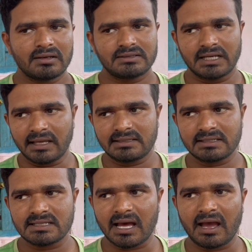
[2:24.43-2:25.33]
చేసే
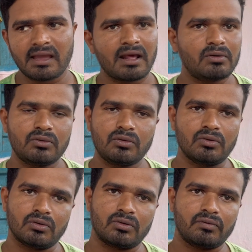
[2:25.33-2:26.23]
సహాయాలు
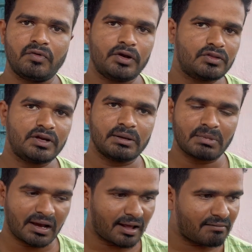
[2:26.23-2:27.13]
వీడియో తీయడం
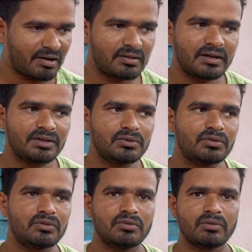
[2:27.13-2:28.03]
నాకు అలవాటు లేదు
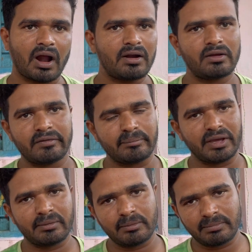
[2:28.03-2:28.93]
అండ్
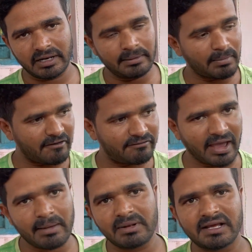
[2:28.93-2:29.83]
మేబీ మా
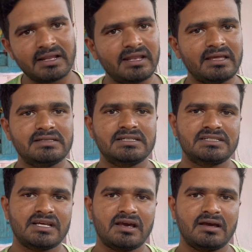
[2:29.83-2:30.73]
ఫ్యామిలీకి నేను ఏది
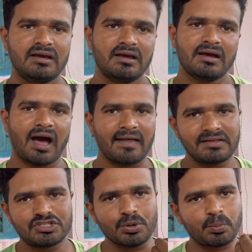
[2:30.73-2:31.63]
చేసినా అది
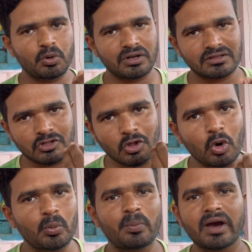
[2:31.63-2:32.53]
చెప్పుకునేంత
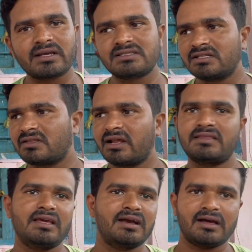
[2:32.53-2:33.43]
దౌర్భాగ్య స్థితిలో
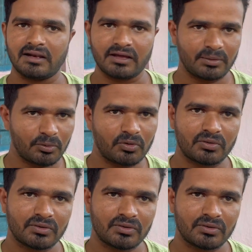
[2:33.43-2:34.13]
అయితే ఇంకా లేము